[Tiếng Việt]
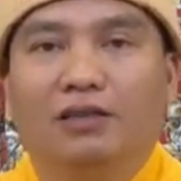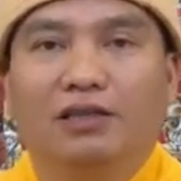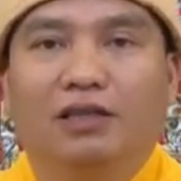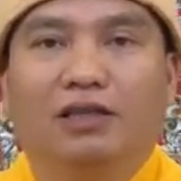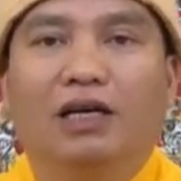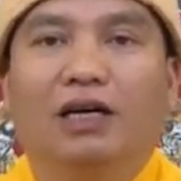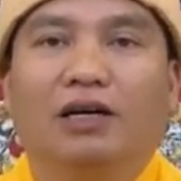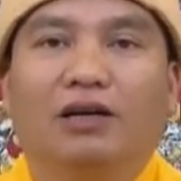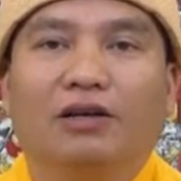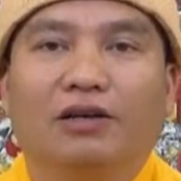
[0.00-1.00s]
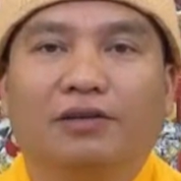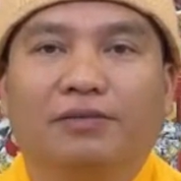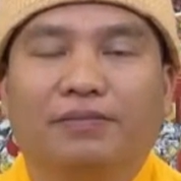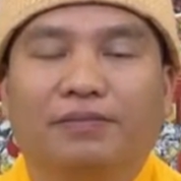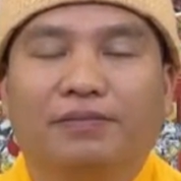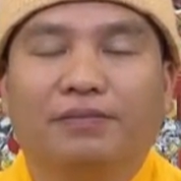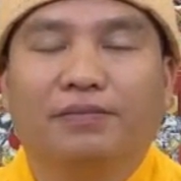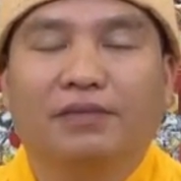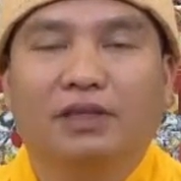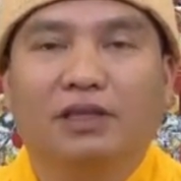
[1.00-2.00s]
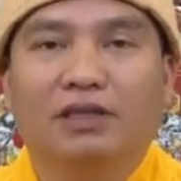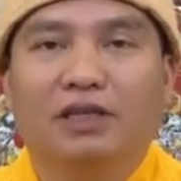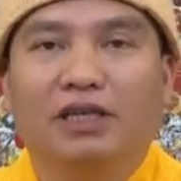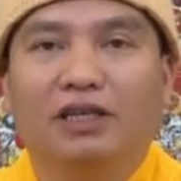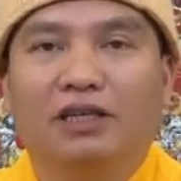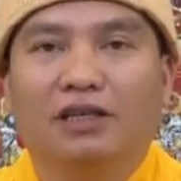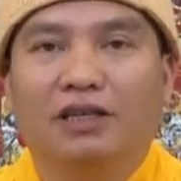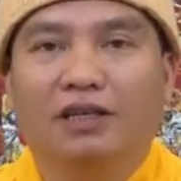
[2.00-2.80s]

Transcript: sự à, giữ gìn